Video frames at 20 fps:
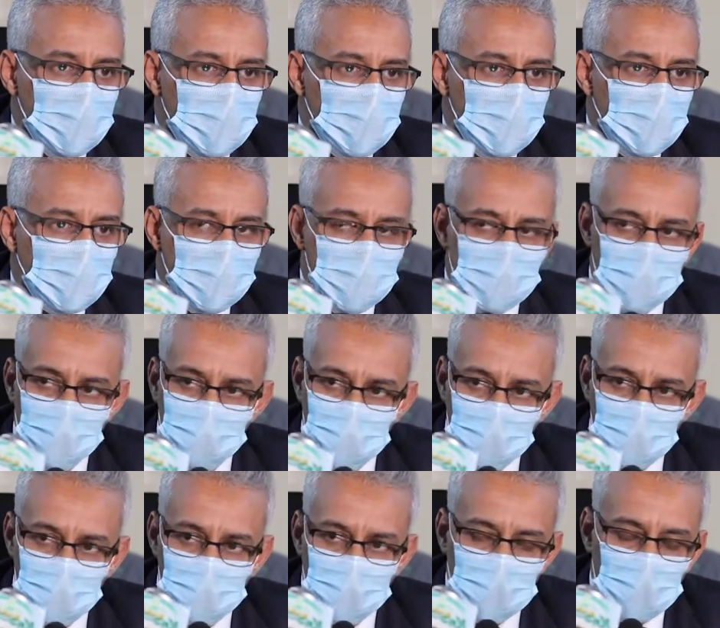
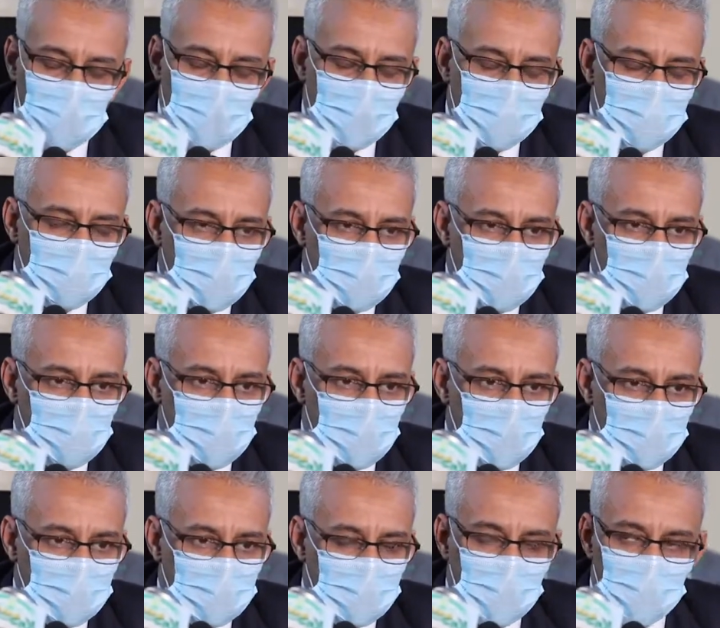ستستفيد أكثر من
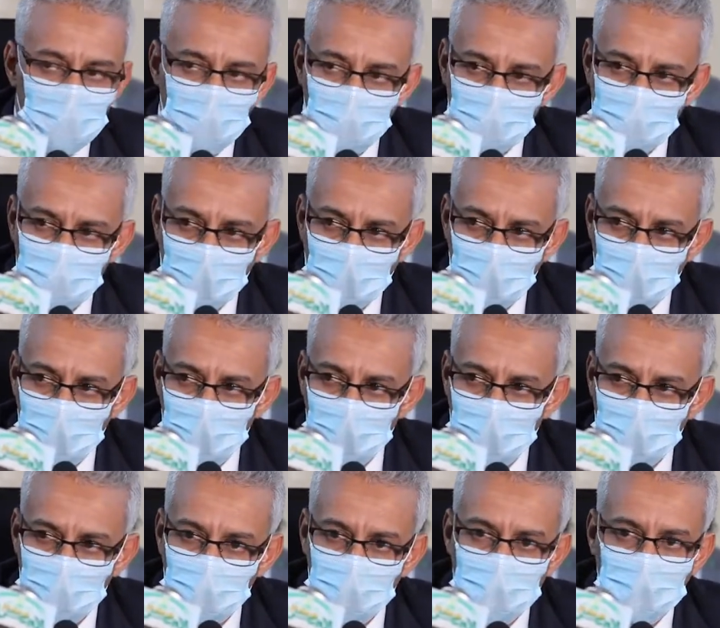100 ألف أسرة
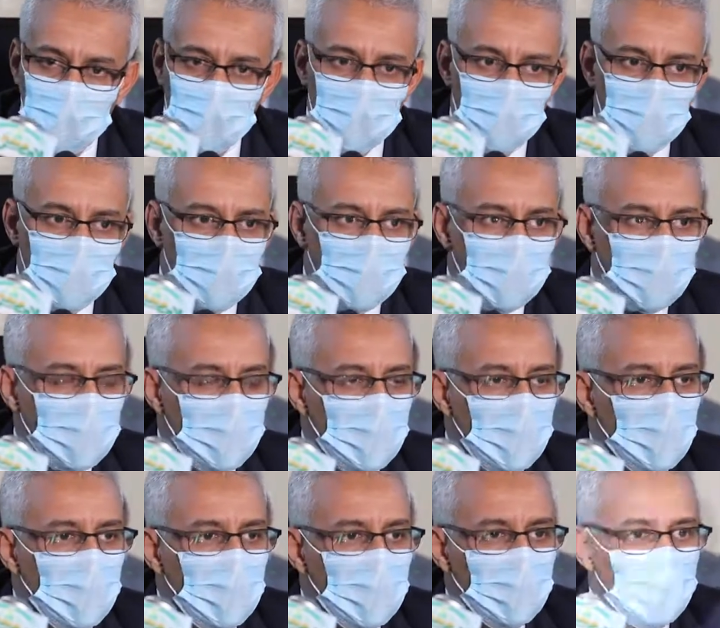موريتانية
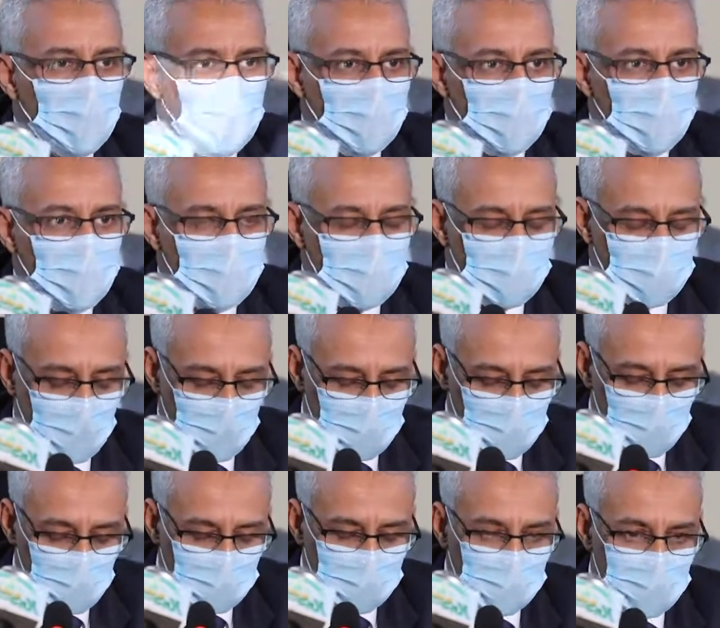في عموم التراب
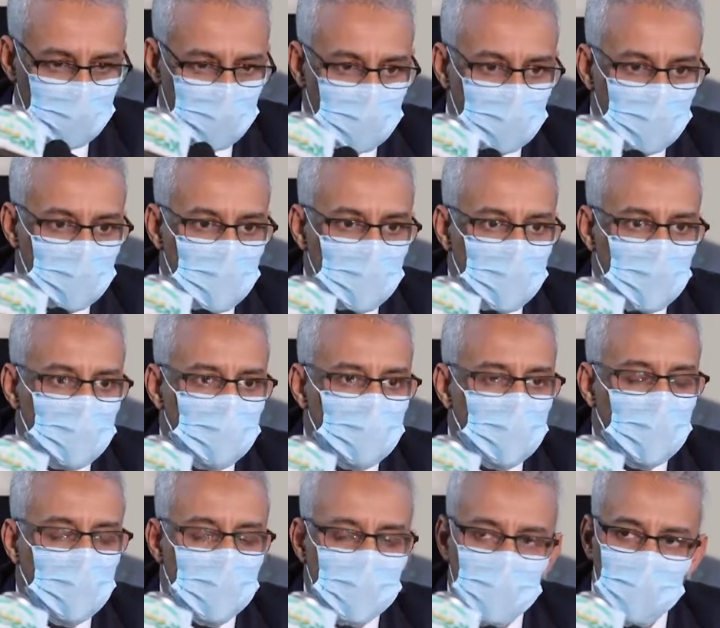الوطني
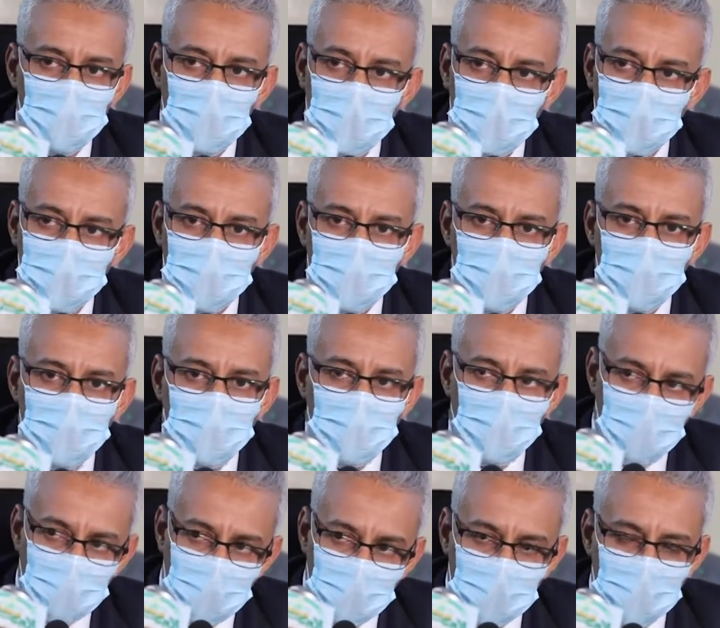من خدمات
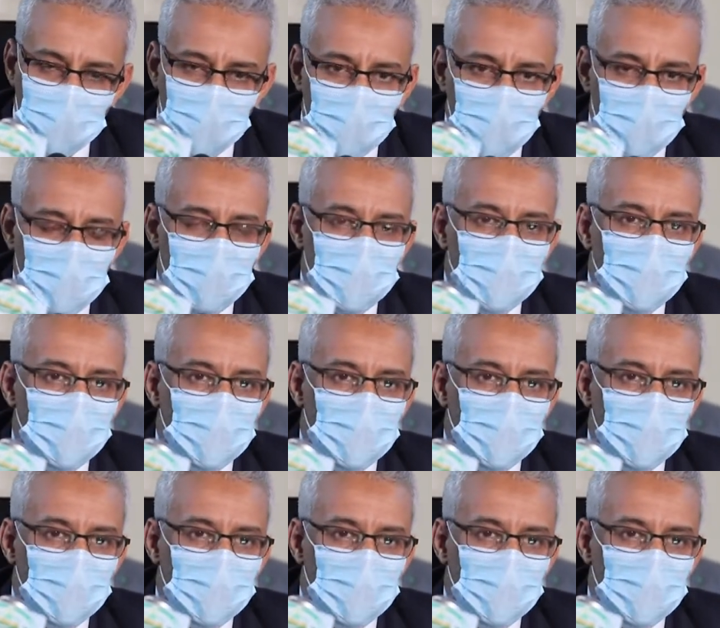علاجية